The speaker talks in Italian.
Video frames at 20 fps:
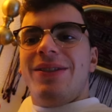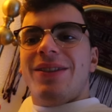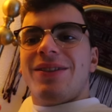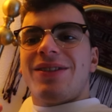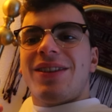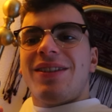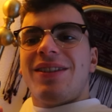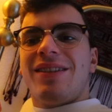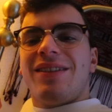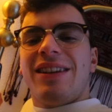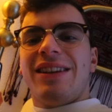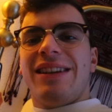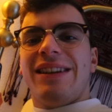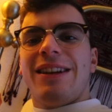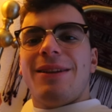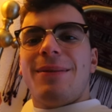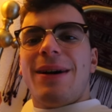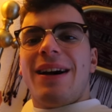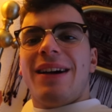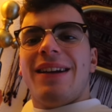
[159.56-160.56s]
non so se
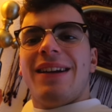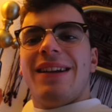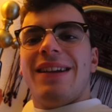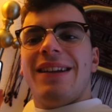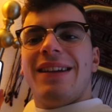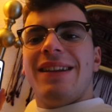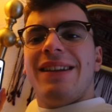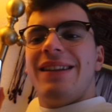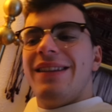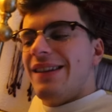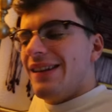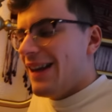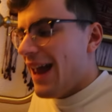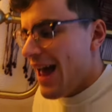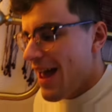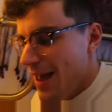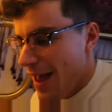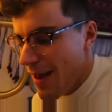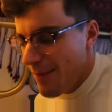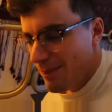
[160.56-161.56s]
sentite, ma di
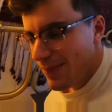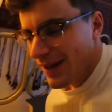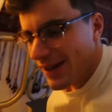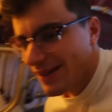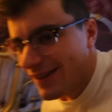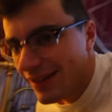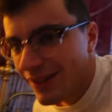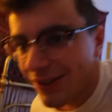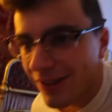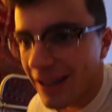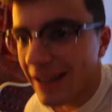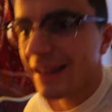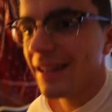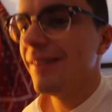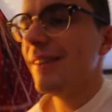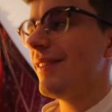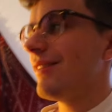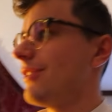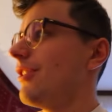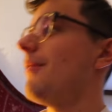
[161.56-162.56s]
là è partito
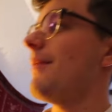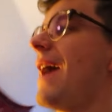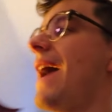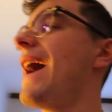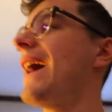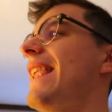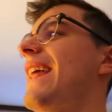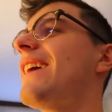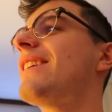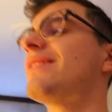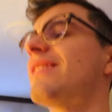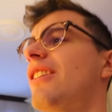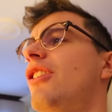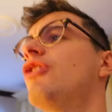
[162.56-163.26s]
cattivissimo a me. Alexa,